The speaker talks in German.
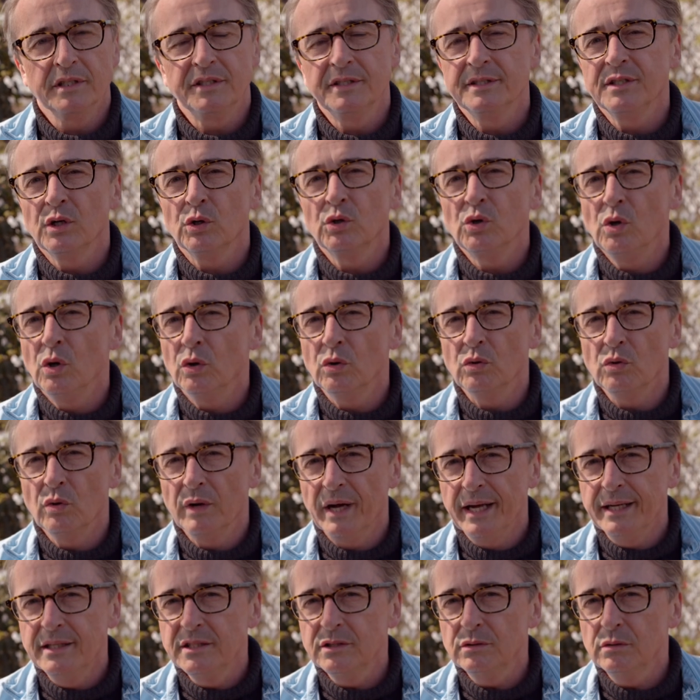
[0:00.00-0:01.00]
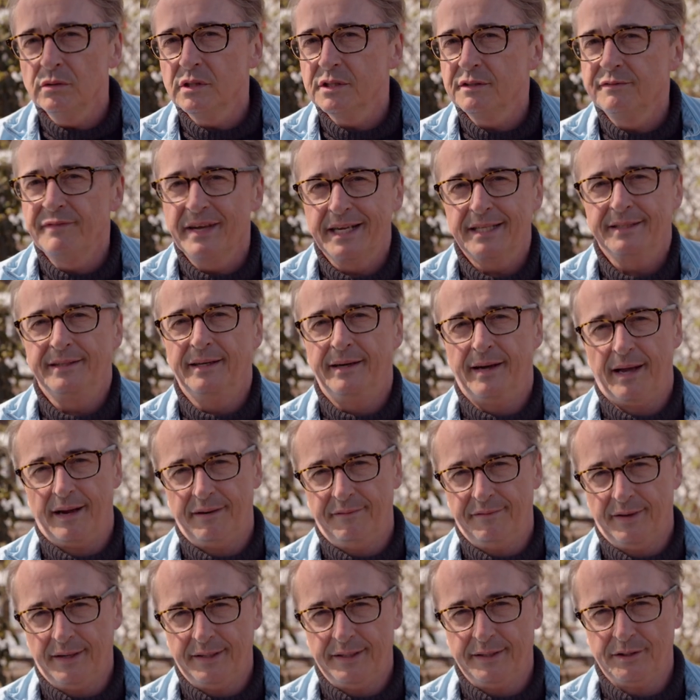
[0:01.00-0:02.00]
Das ist auch Konkurrenz und das wächst dann
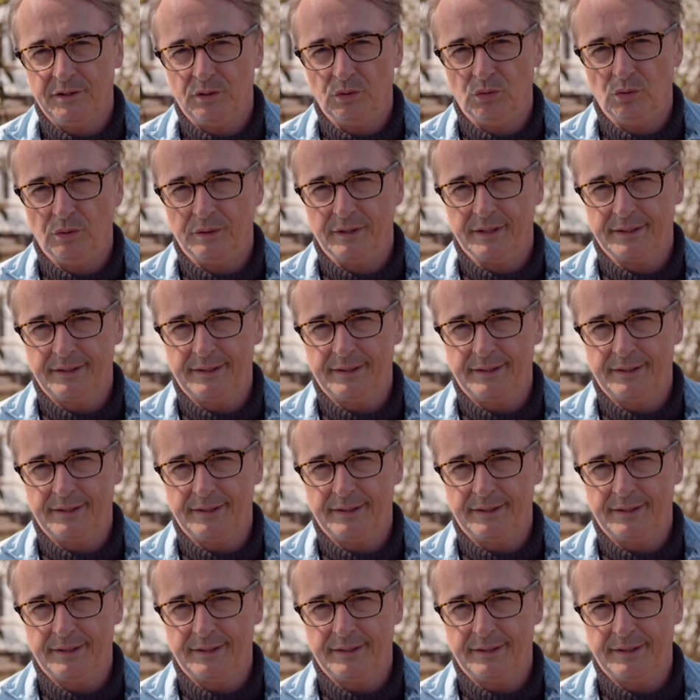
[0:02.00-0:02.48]
einfach nicht so gut,